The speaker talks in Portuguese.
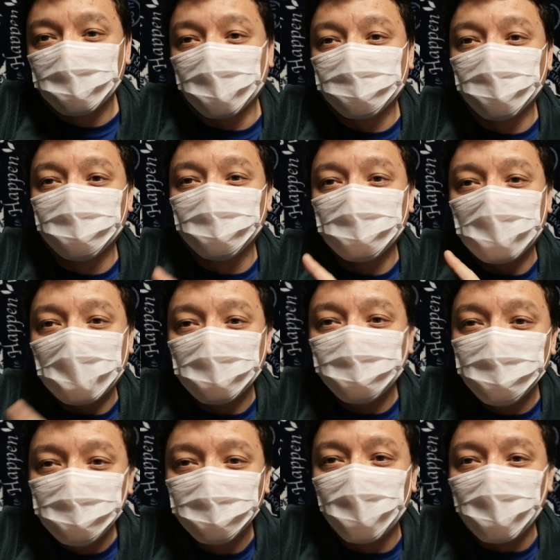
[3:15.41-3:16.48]
Nós vamos lá
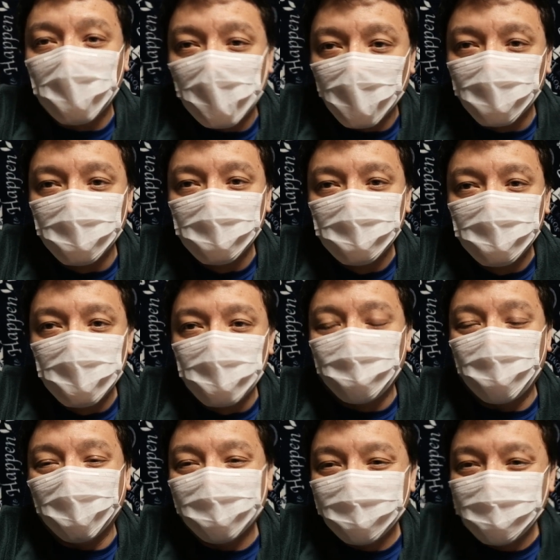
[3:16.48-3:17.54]
no Ion Mal
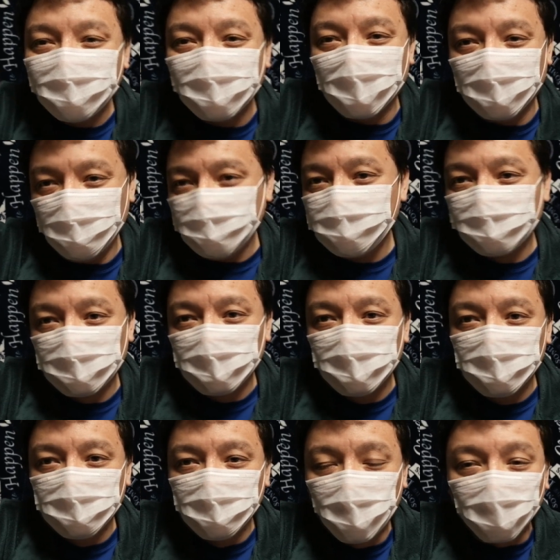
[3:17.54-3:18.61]
passear
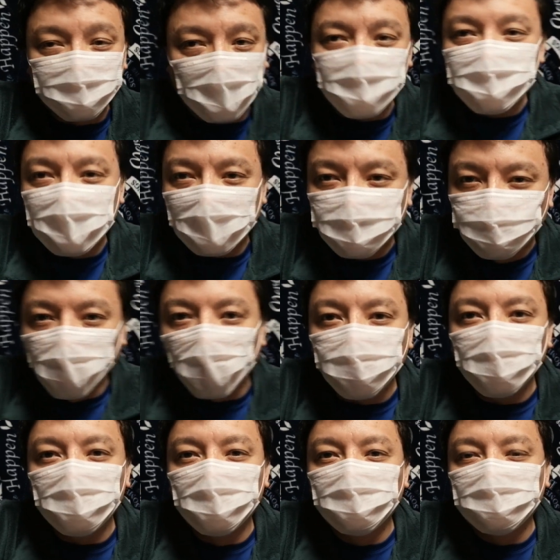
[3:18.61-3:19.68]
e contaminar
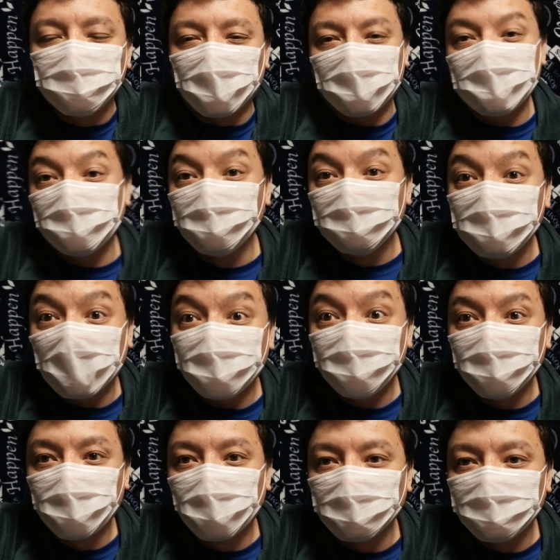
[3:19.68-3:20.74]
todo mundo. Aí a mulher
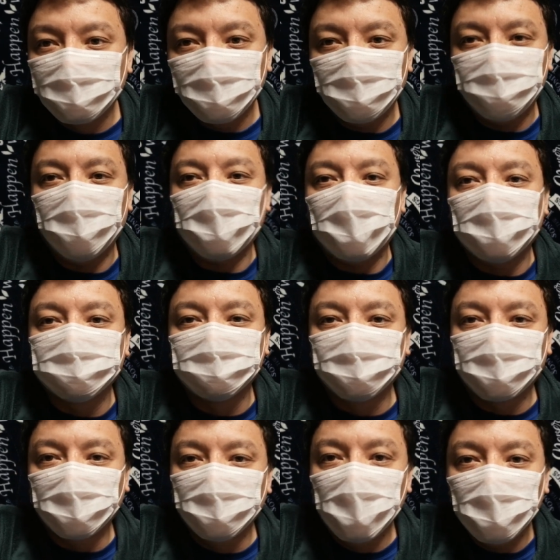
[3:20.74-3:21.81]
ficou desesperada no
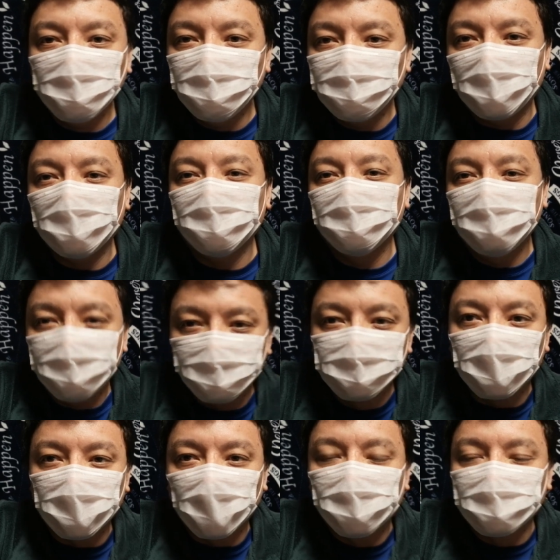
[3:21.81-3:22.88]
Rock Não, não façam ainda.
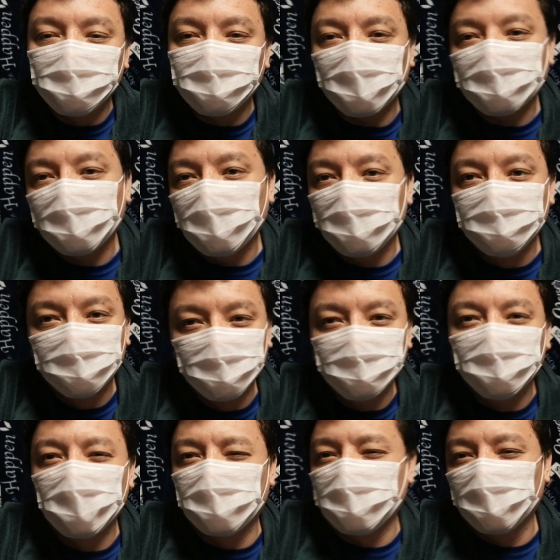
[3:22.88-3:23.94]
falou, não, nós vamos fazer. E
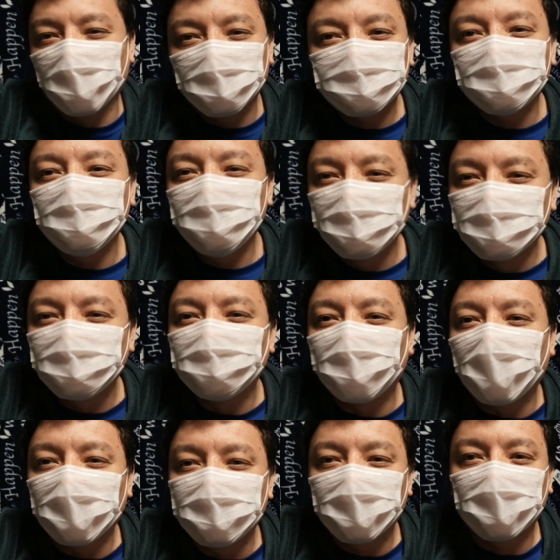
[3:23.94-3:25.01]
desligamos. É lógico que a gente não
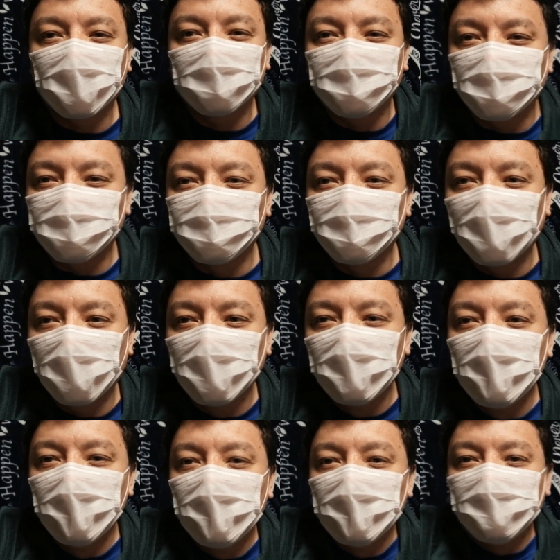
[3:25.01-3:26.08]
vai, né, cara? A gente não é
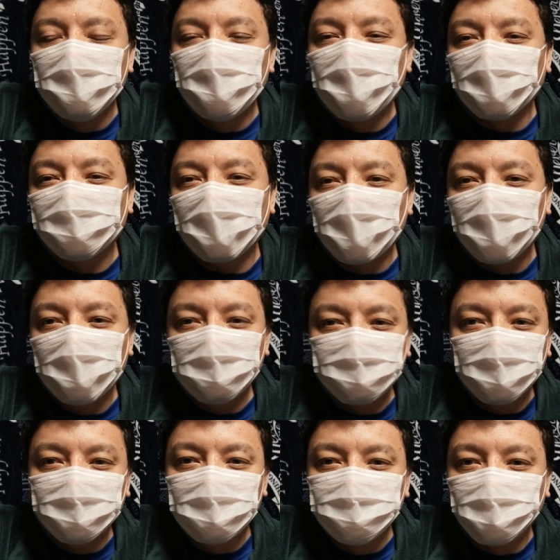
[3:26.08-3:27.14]

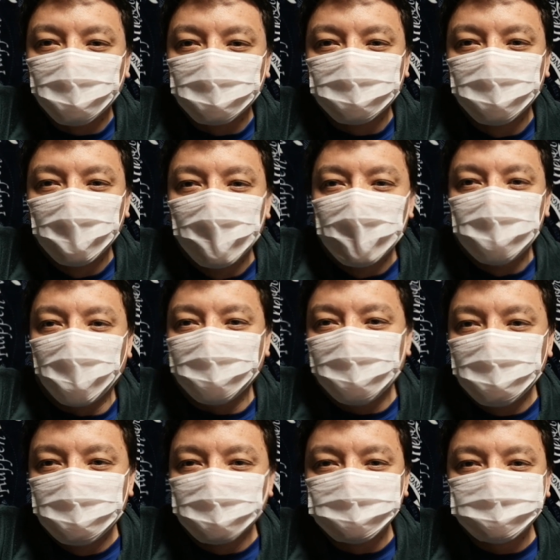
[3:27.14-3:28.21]
inconsequente a esse ponto. Mas
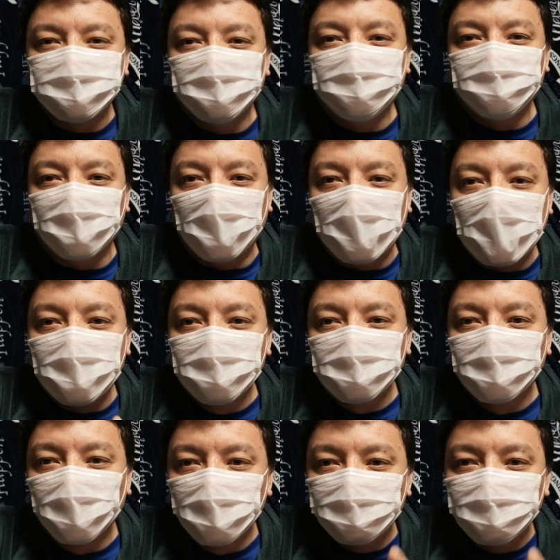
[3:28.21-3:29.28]
então, gente, abre
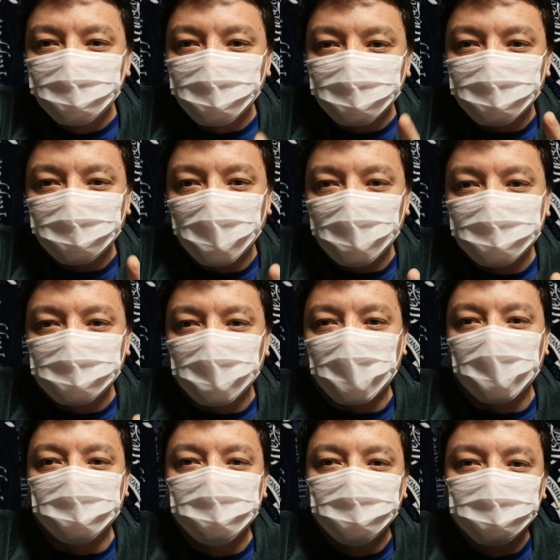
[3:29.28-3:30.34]
o olho de vocês,
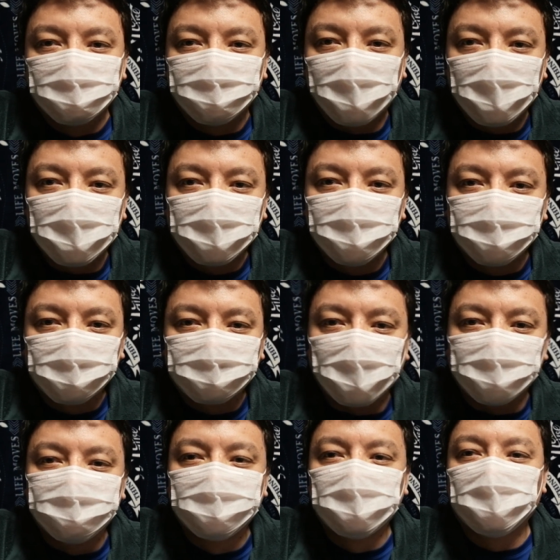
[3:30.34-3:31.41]
cara. Isso vale aqui pro
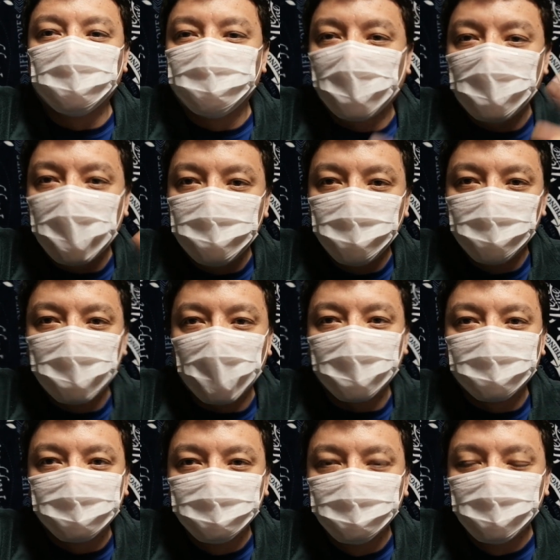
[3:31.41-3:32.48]
Japão, vale aí pro
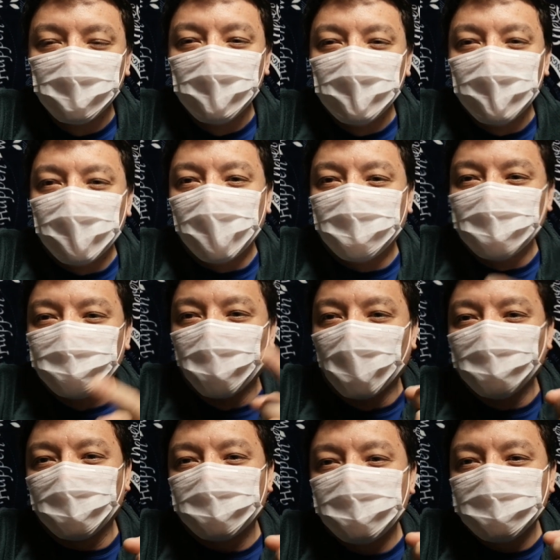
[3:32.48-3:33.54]
Brasil. Esse
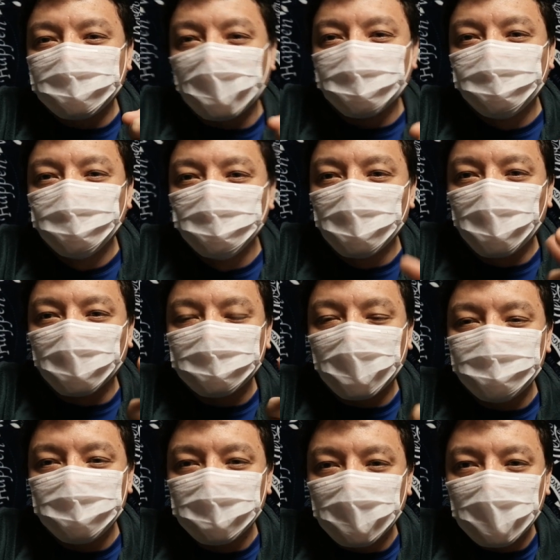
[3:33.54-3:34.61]
povo aqui tá tudo
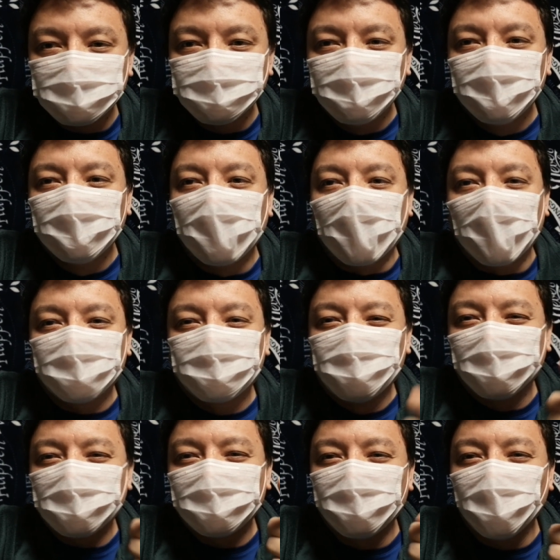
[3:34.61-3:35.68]
contaminado. As
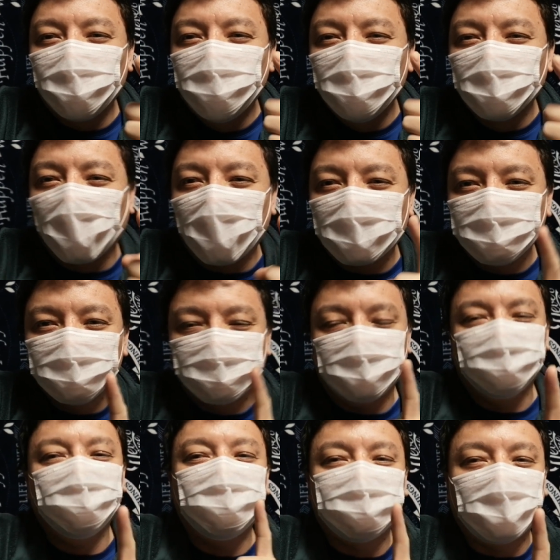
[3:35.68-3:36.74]
coisas estão piores do que
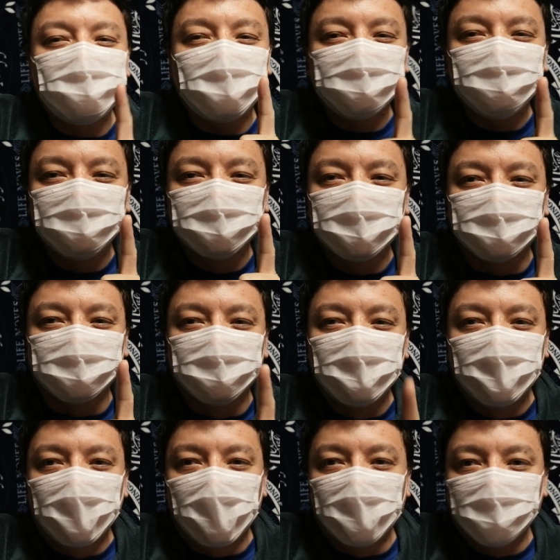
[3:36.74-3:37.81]
a gente tá imaginando.
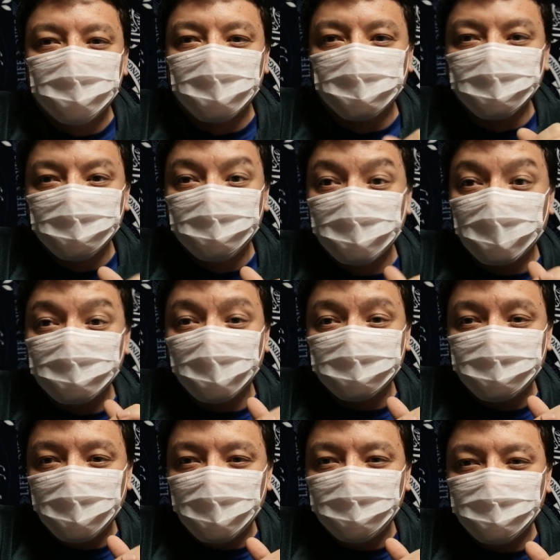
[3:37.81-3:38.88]
Eles estão usando a
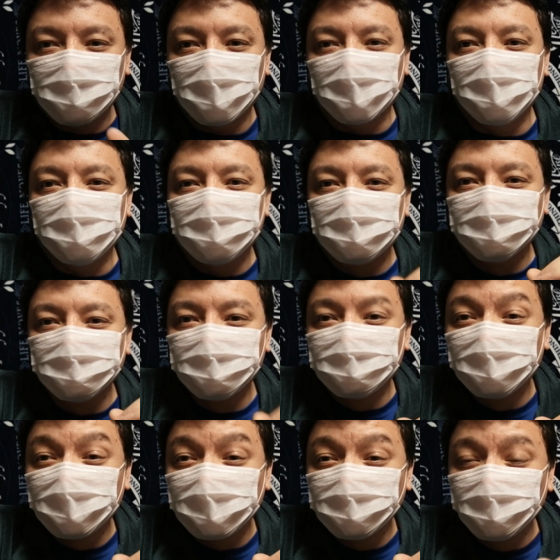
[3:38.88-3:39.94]
gente, cara. Eles estão
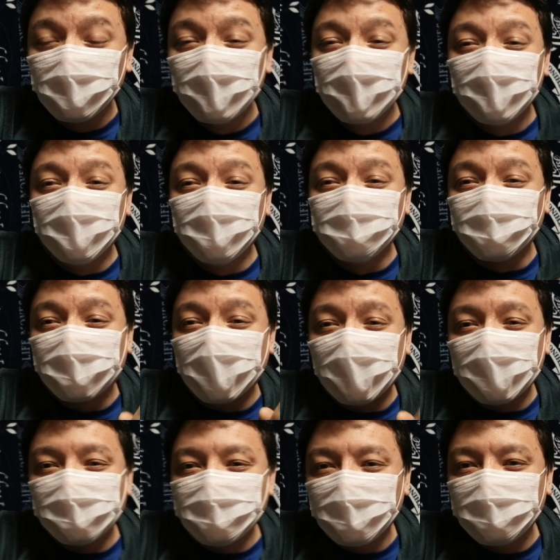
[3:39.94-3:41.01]
usando e não
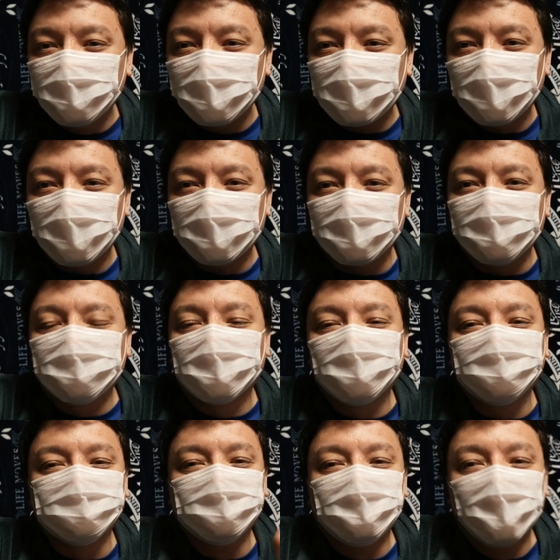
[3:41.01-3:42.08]
querem atender nada.
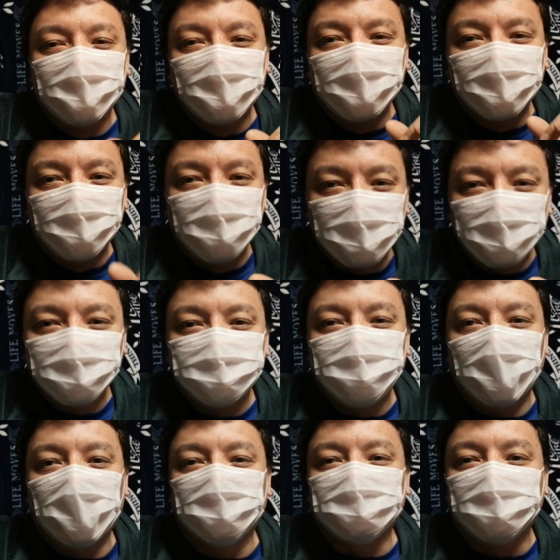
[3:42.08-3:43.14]
Então, fique
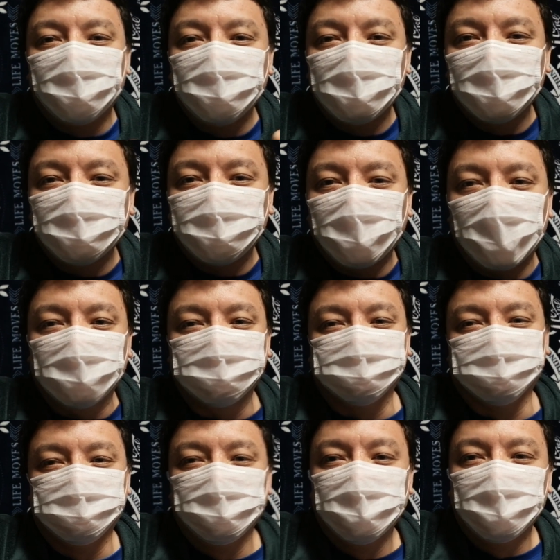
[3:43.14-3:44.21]
esperto, fique esperto.